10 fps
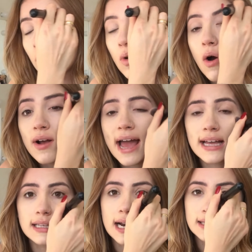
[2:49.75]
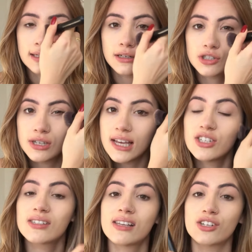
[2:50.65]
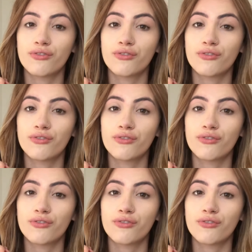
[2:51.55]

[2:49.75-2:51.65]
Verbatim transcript: Qualquer hidratante, desde que seja